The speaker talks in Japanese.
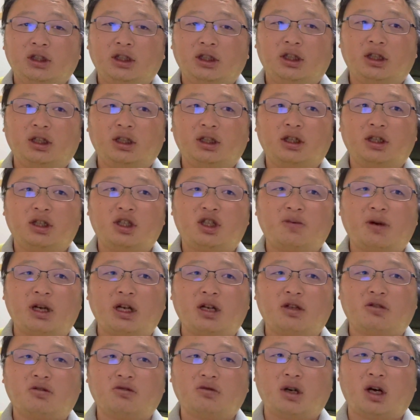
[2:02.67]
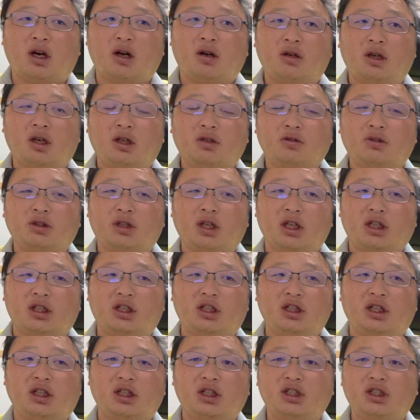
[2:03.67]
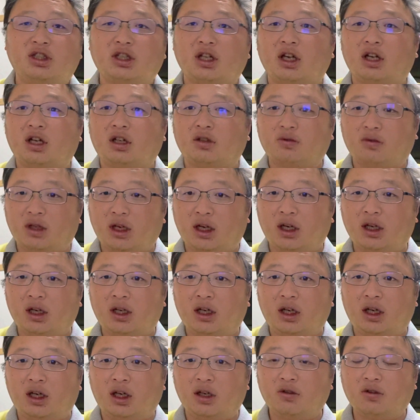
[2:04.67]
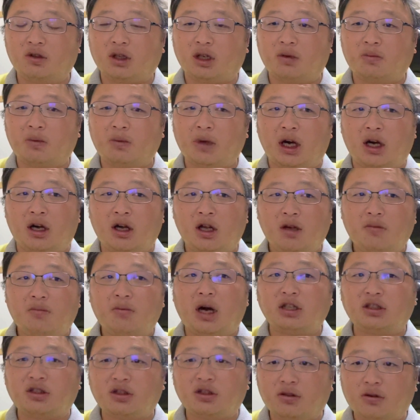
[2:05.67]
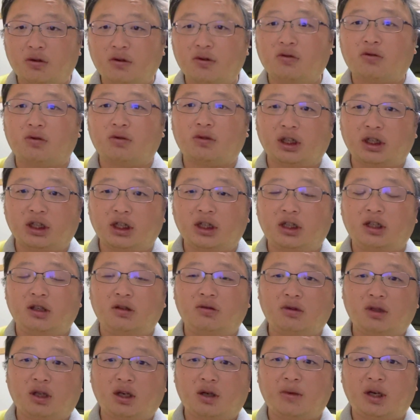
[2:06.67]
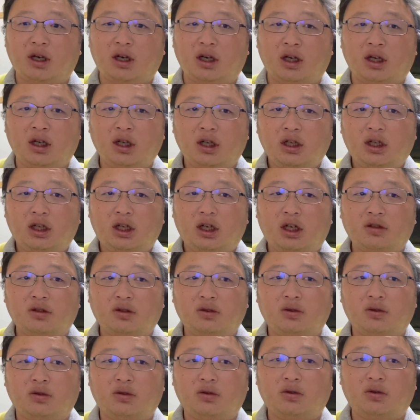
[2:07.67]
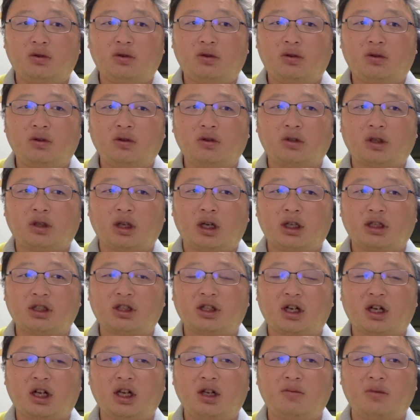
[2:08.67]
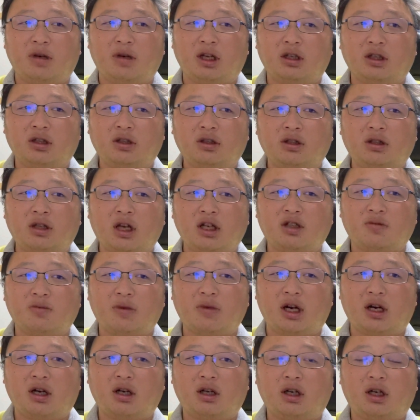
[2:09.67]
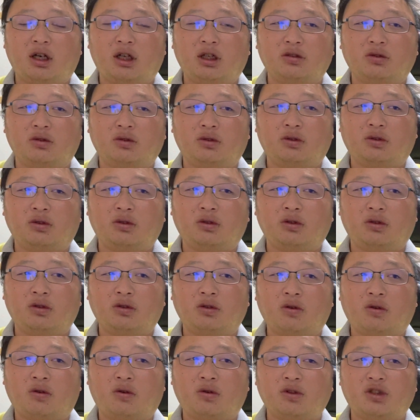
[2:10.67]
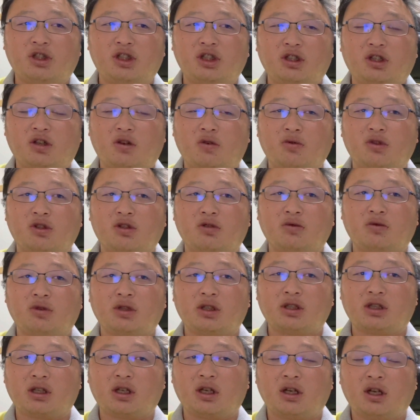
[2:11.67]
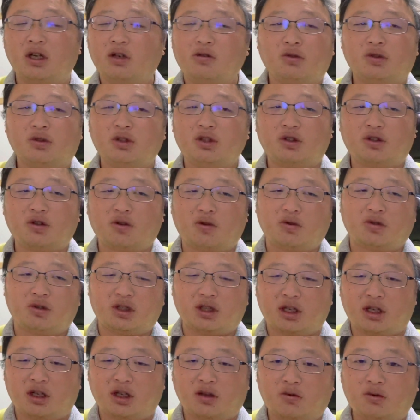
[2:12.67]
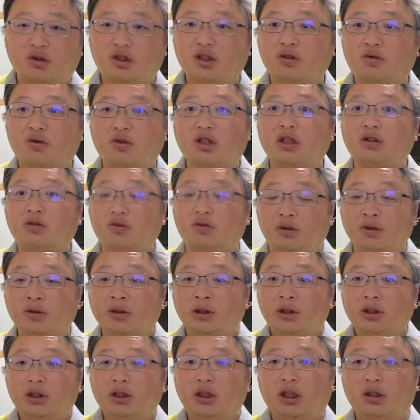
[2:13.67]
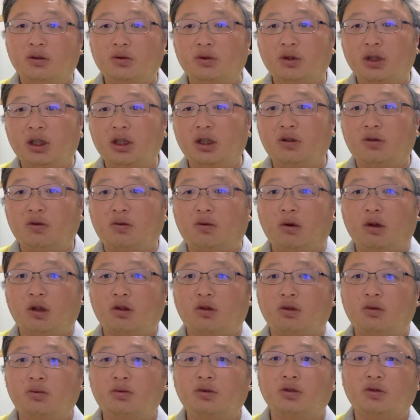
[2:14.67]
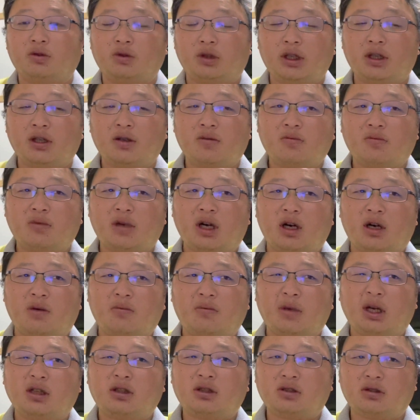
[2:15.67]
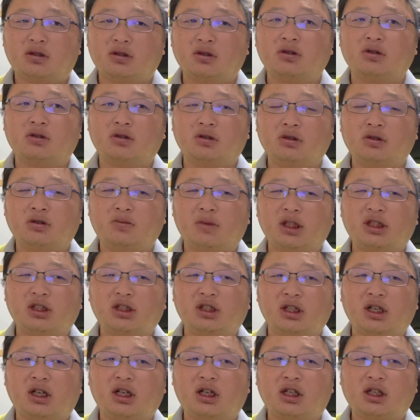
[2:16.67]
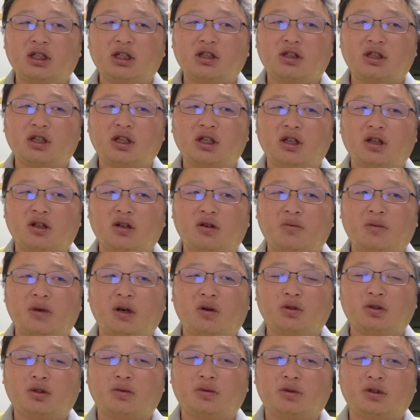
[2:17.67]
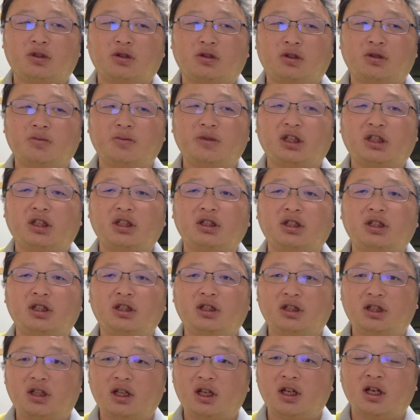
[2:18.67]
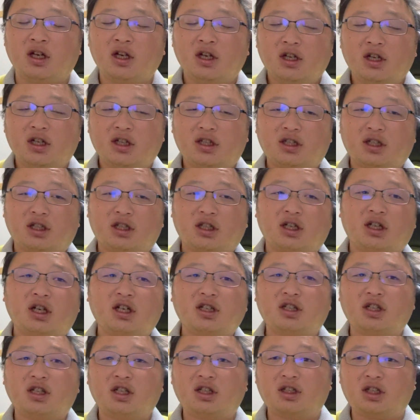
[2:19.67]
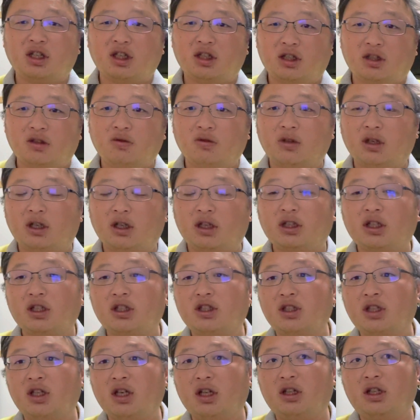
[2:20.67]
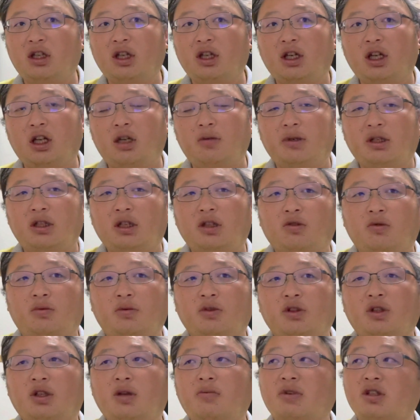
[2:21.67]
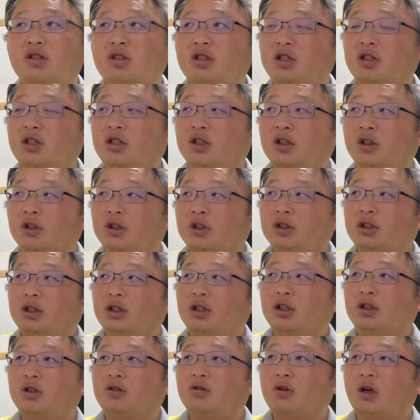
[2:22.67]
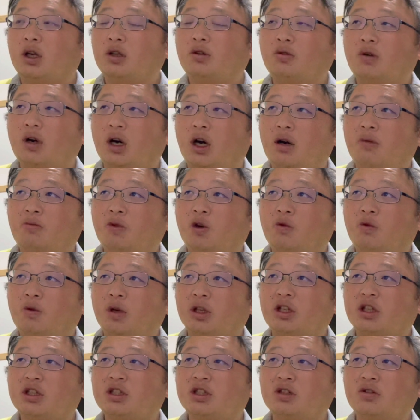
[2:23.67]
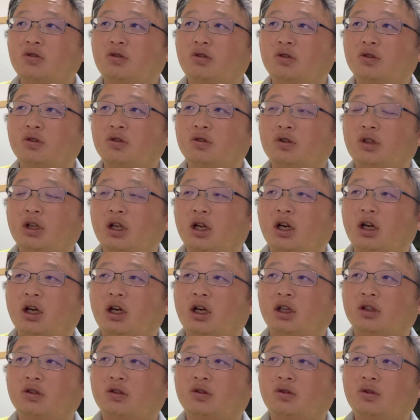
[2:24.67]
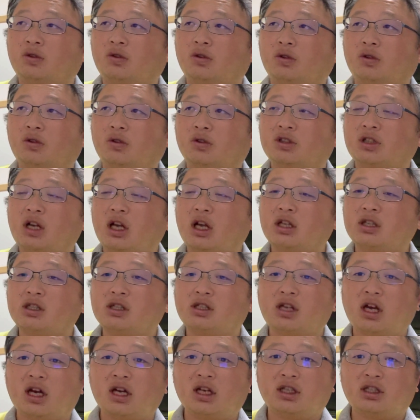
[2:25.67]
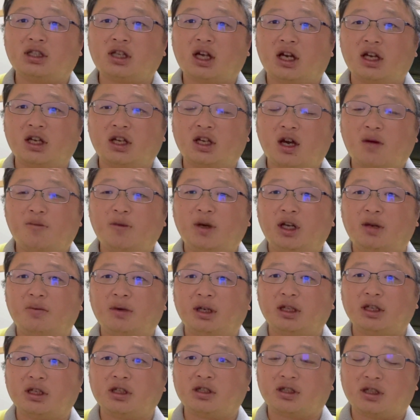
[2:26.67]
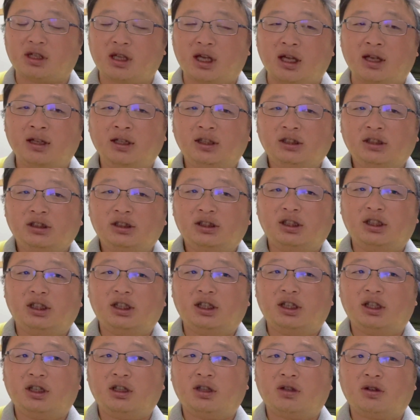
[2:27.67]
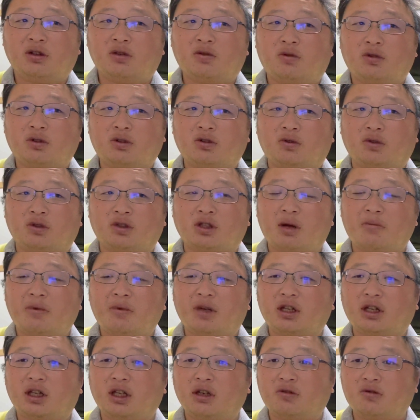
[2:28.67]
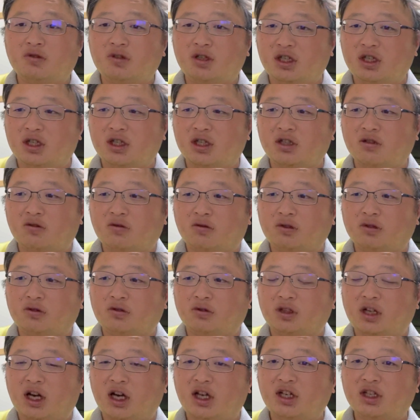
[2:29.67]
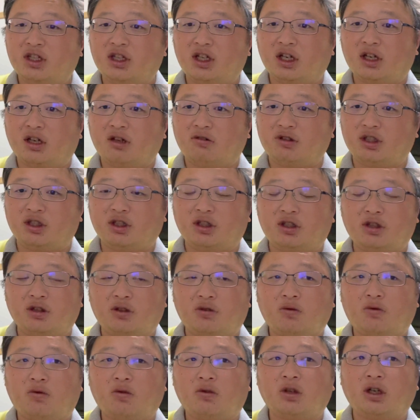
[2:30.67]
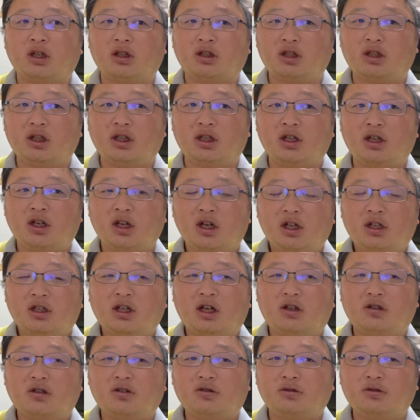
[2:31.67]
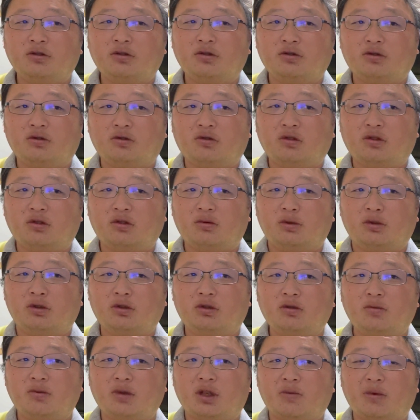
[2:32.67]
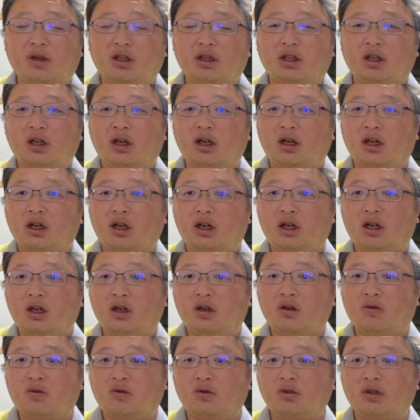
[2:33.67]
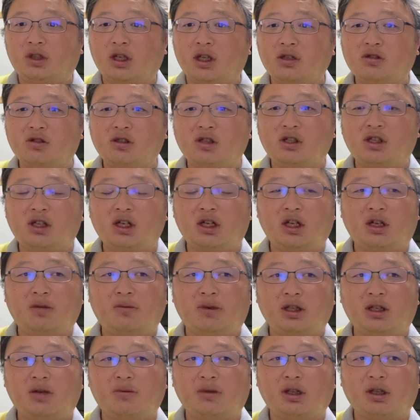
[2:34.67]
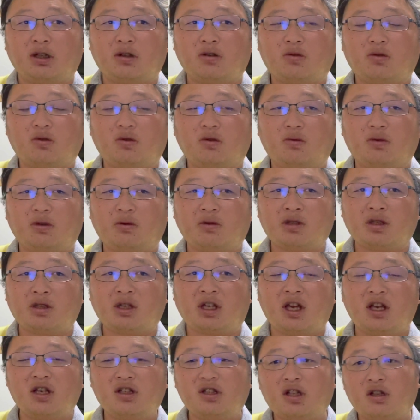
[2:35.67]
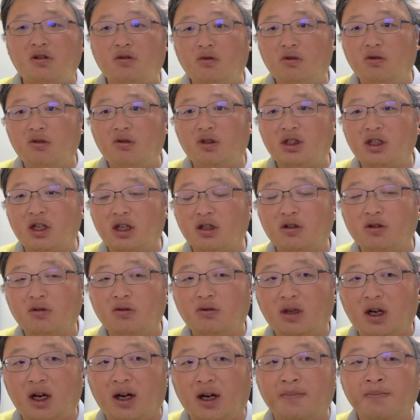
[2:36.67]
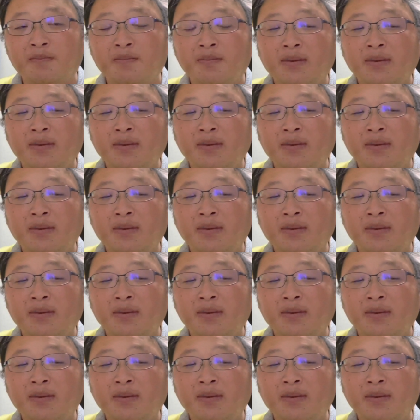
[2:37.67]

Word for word: えー、しばらくは、あの、現金がいいんじゃないかとか、あ言うたら、まあ、待つということができるのが、まあ、あのー、言うたら、サラリーマン、ないし、まあ、あのー、個人事業主のですね、個人事業主じゃない、個人投資家の、あの、いいところだと思うので、まあ、待つ、待ちながらですね、まあ、細々積み立てていって、借金返していってっていうような形でやっていければなと思ってますし、えっ、と、あとは、もう私の、言うたら、あの、散財さえやめればですね、えー、コツコツ溜まっていくし、コツコツ返していけるしっていうところなんで、なんかそういうところも含めてまた、あコンテンツにできればな、みたいなところを思ってます。賢者の流義さんっていうのが、